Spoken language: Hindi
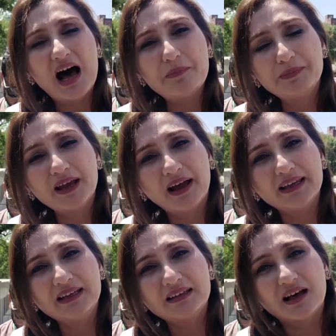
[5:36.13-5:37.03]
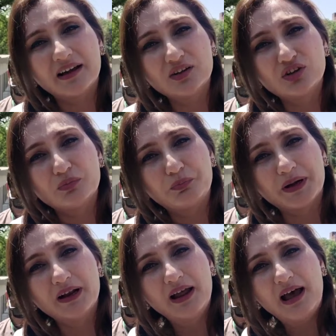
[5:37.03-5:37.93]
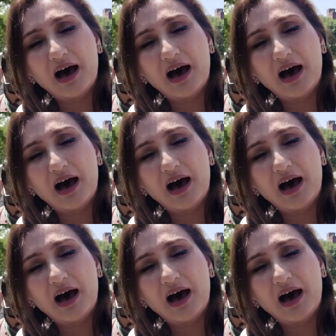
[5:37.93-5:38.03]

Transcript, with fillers: आपने आईनी इदारे के ऊपर